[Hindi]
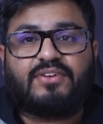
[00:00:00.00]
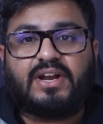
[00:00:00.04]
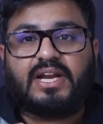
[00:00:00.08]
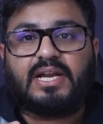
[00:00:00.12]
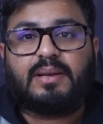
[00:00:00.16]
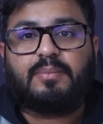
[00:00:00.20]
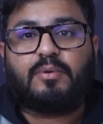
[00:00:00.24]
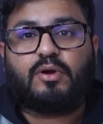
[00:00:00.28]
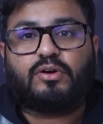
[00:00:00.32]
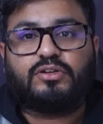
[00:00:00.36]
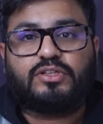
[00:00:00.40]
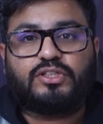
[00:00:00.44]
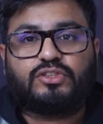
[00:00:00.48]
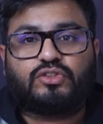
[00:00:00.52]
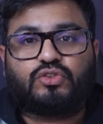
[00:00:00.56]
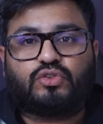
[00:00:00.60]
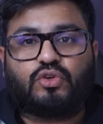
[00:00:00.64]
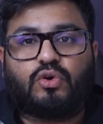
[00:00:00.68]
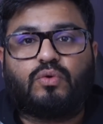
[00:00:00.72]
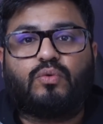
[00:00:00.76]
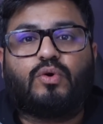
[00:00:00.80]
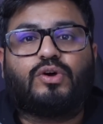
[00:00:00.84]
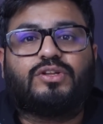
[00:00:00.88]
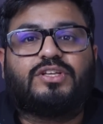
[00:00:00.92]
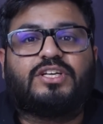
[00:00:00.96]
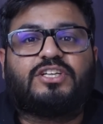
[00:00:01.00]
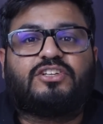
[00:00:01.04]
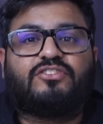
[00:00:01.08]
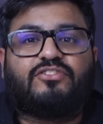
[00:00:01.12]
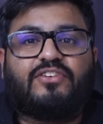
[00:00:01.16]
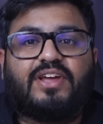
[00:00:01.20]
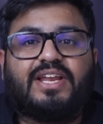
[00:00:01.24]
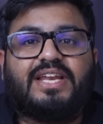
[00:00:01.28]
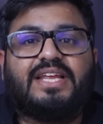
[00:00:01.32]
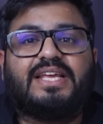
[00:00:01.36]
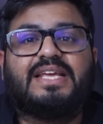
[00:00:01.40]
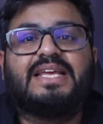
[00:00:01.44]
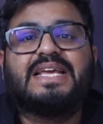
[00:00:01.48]
felt about this show was its
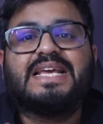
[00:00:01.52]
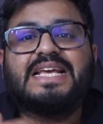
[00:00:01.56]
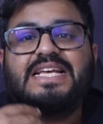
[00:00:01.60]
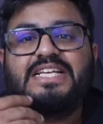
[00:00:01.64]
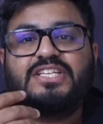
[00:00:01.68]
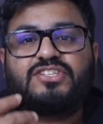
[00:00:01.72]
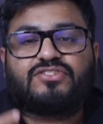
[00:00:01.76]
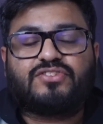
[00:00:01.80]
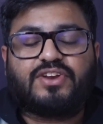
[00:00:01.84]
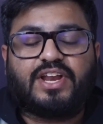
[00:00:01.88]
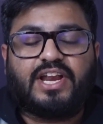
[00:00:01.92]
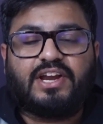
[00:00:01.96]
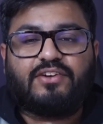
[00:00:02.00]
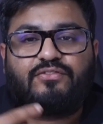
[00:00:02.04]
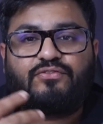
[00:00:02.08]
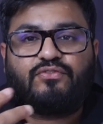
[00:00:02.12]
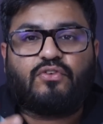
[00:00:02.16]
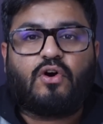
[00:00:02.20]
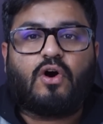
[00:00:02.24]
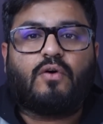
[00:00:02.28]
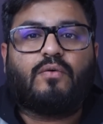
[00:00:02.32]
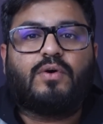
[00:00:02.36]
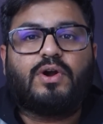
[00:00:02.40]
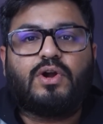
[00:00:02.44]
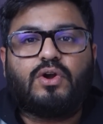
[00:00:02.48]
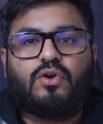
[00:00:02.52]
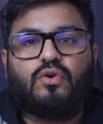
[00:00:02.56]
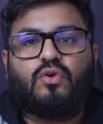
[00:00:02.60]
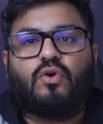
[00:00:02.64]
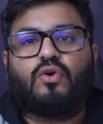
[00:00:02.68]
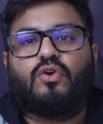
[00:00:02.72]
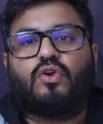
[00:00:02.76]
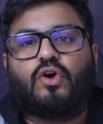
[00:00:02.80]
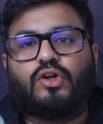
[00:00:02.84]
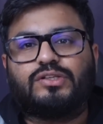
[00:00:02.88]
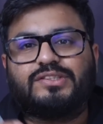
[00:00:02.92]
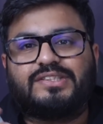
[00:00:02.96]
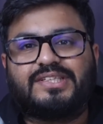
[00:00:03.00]
very straightforward,
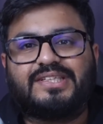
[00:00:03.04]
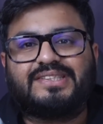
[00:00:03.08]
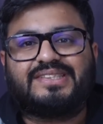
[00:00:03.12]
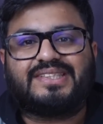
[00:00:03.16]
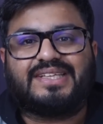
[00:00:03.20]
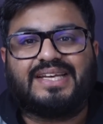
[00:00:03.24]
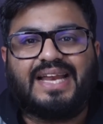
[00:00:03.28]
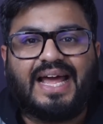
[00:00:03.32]
no-nonsense